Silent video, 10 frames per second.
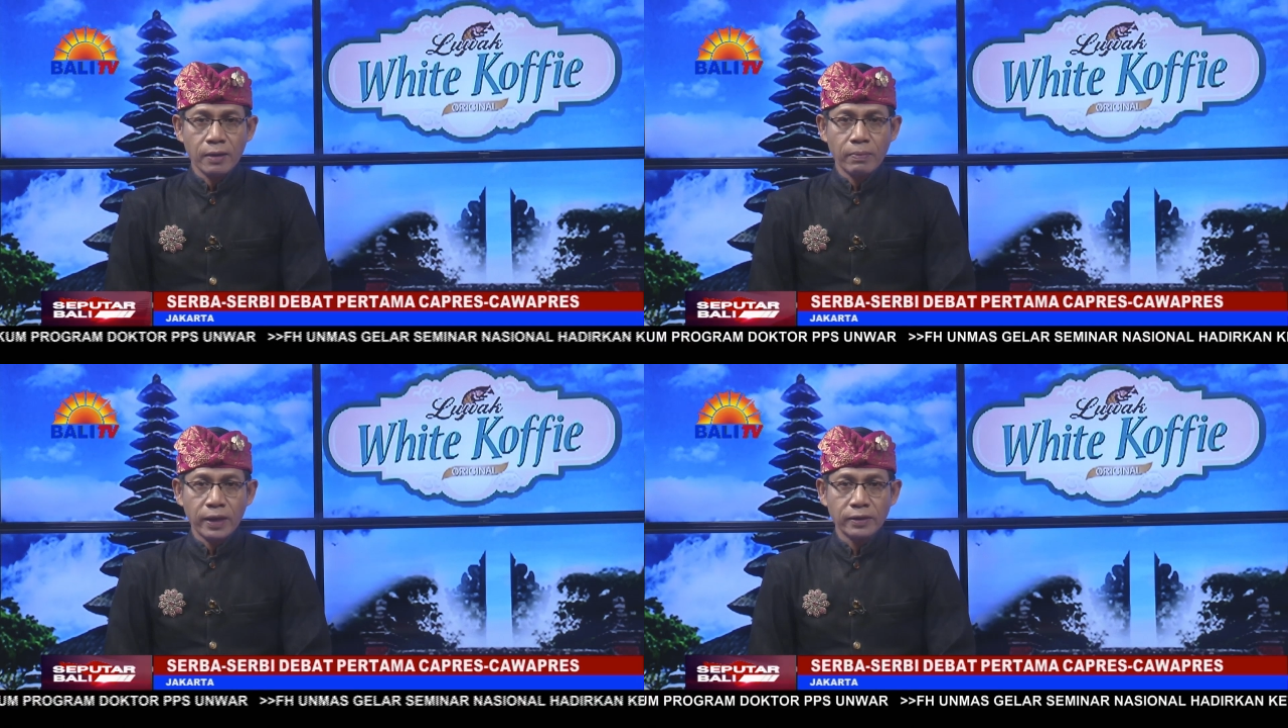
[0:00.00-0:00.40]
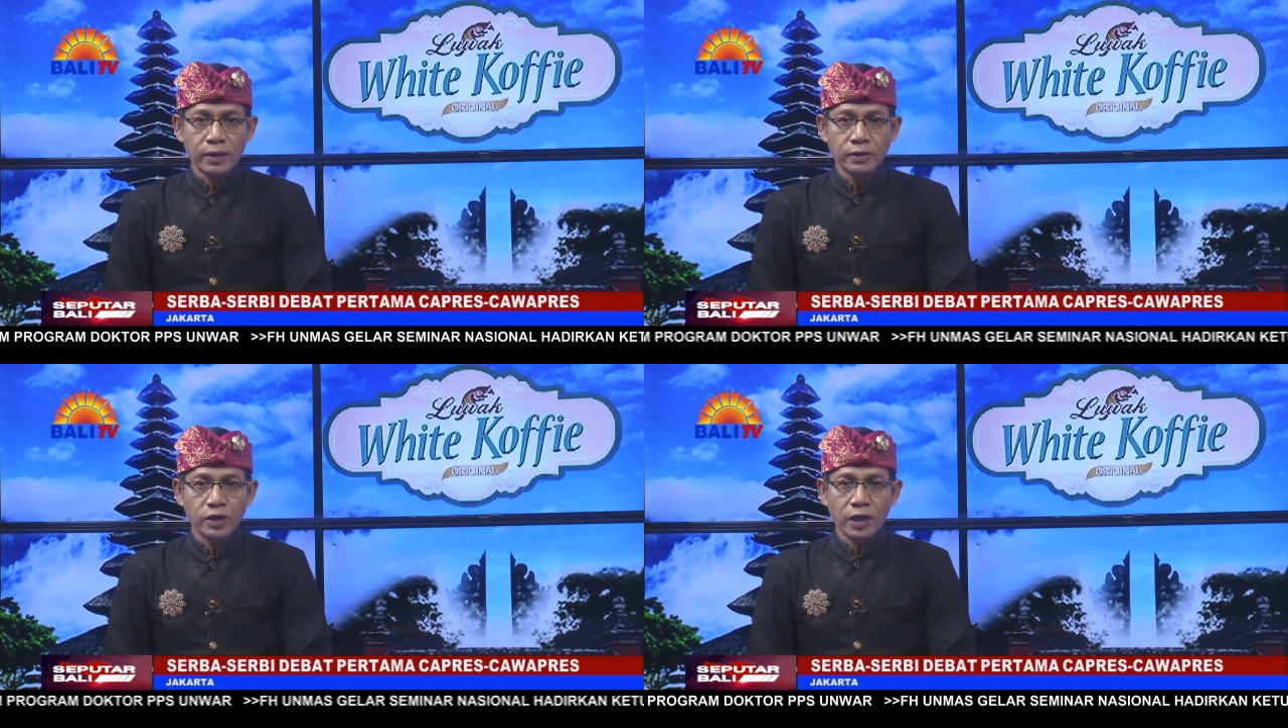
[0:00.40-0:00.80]
baik
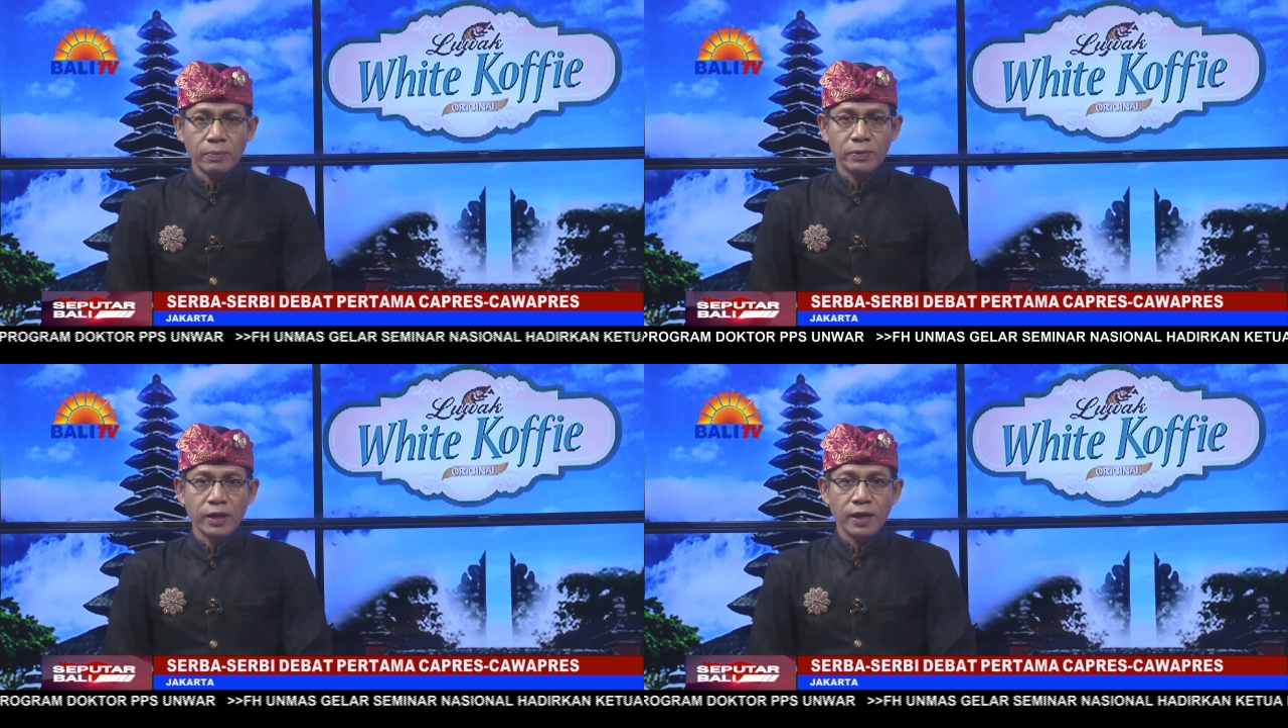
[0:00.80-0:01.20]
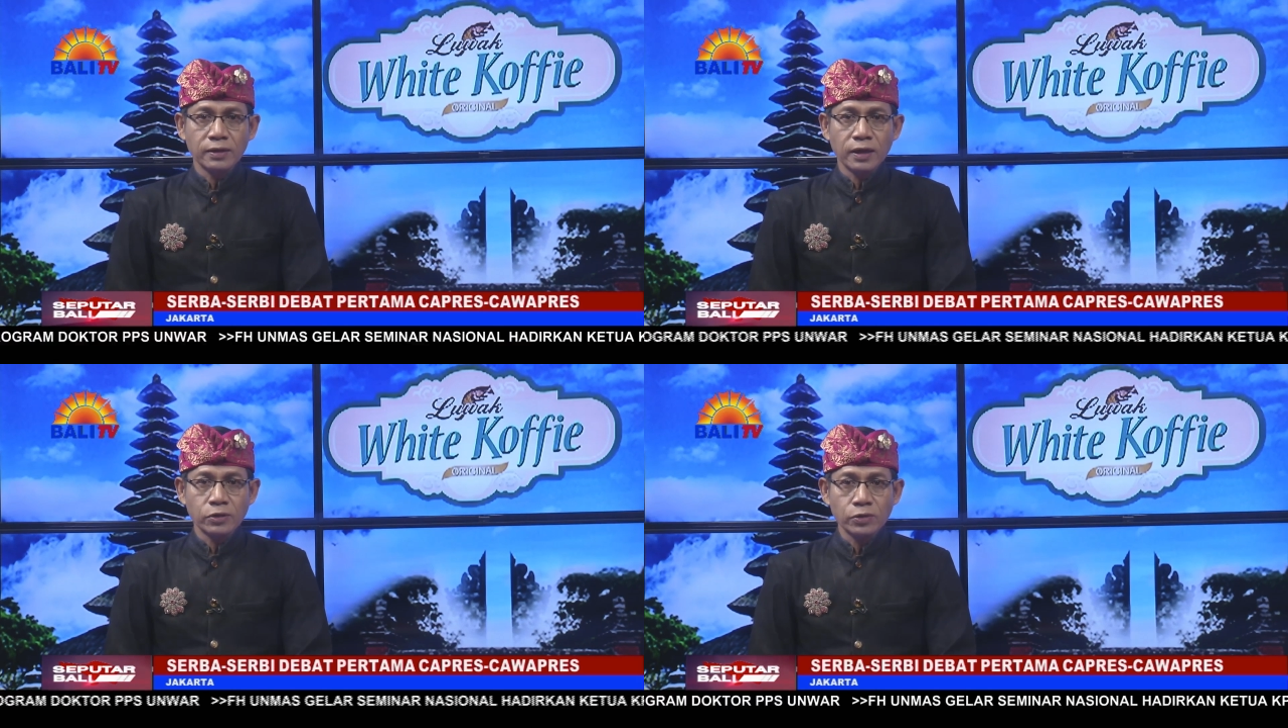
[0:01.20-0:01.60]
dari cara
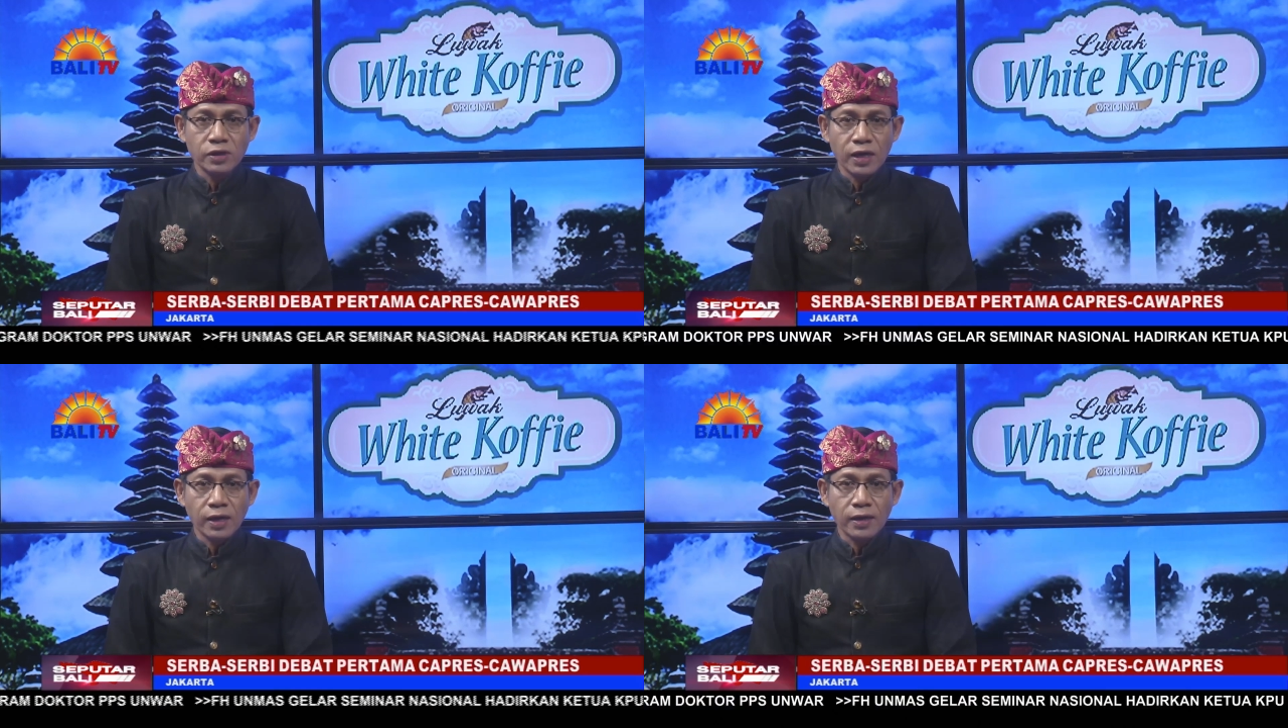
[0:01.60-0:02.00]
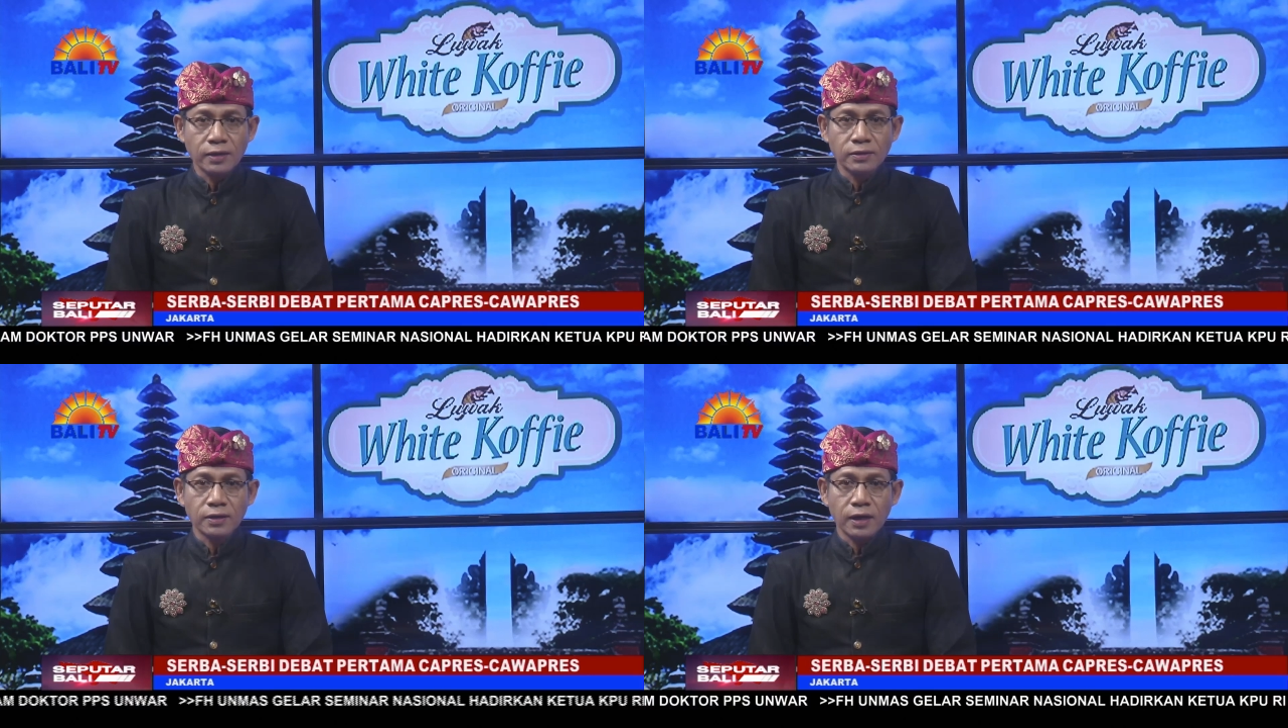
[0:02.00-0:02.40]
melihat kasusnya
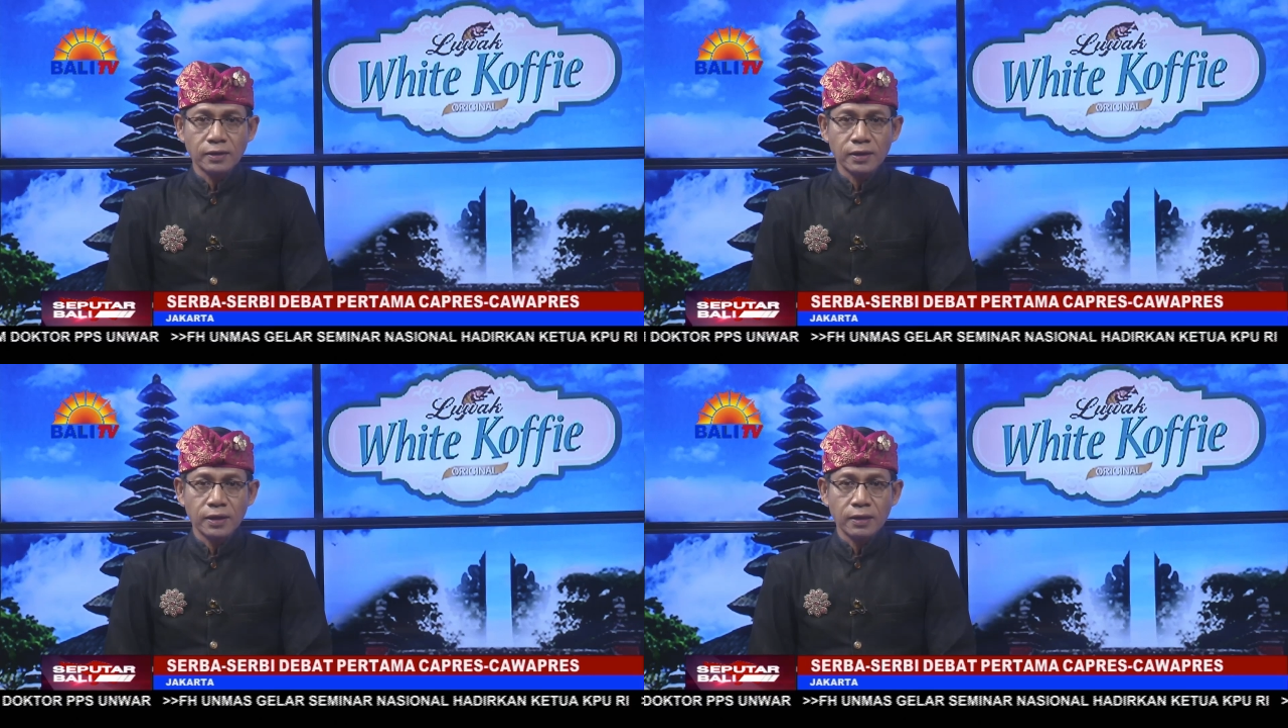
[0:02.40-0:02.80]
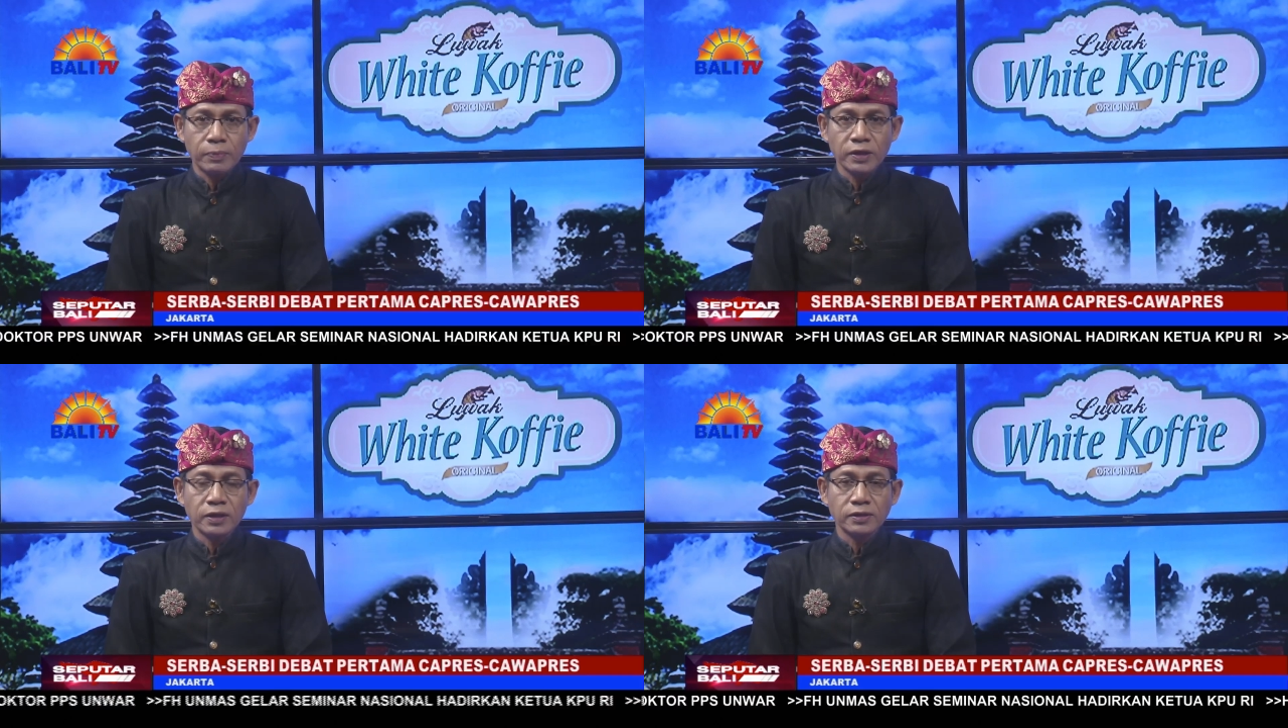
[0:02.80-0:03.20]
dan strategi
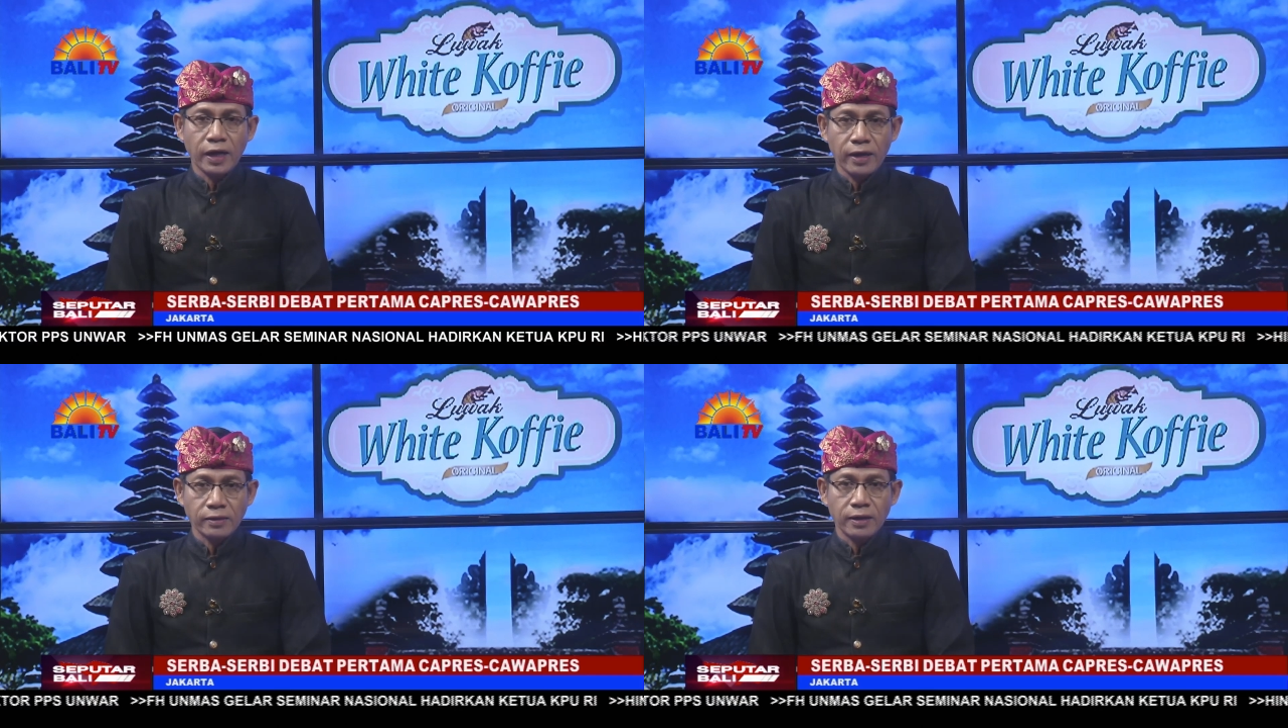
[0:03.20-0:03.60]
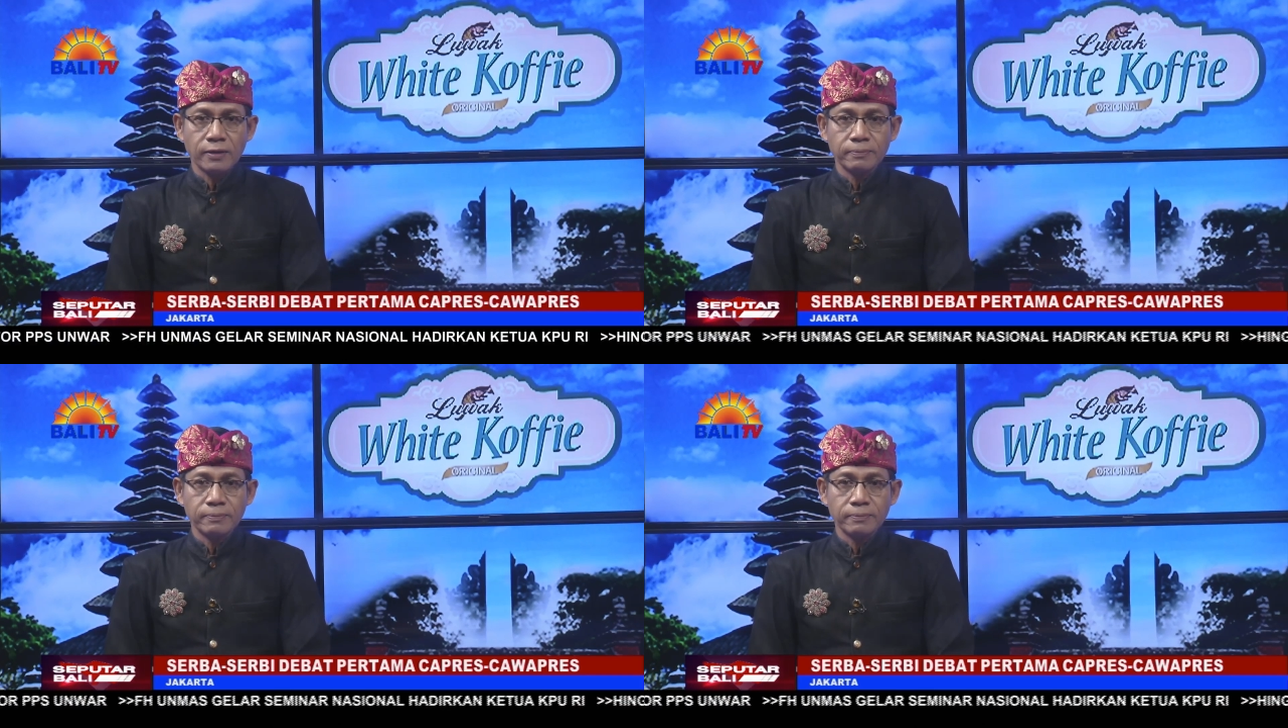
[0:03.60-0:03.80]
penyelesaiannya.